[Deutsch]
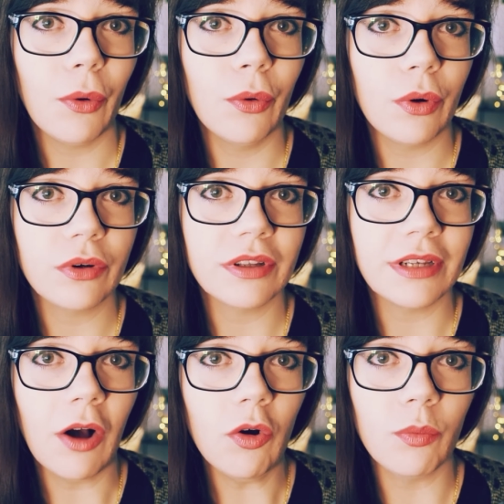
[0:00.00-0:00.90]
Und
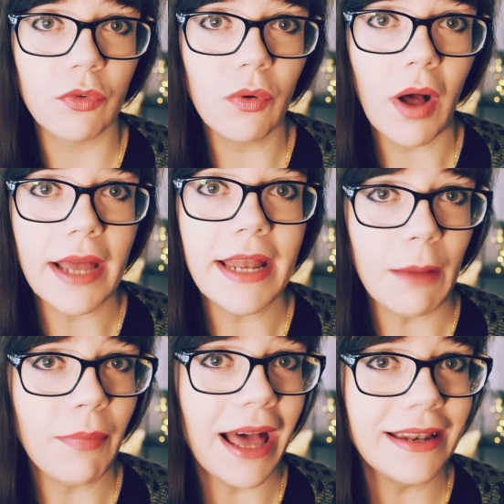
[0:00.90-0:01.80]
genau um so eine
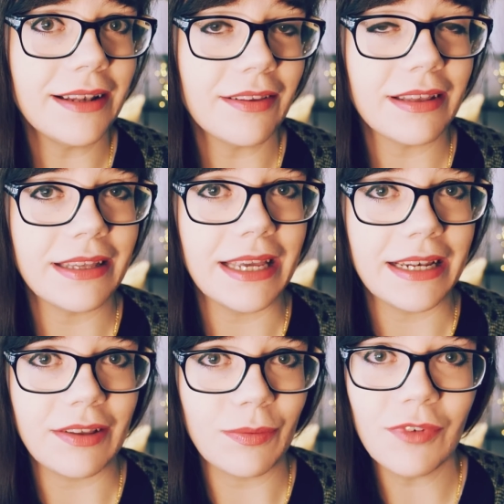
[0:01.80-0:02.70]
App handelt es sich hier
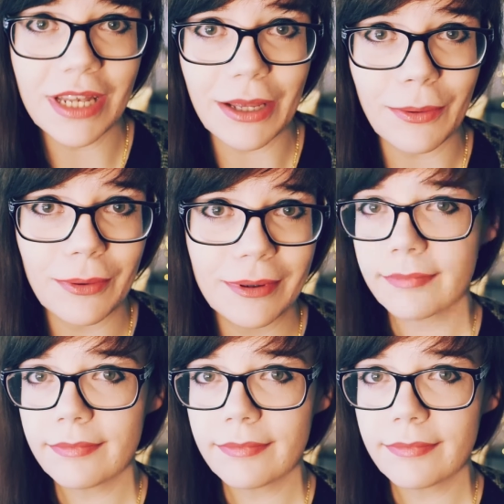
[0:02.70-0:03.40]
in diesem Video.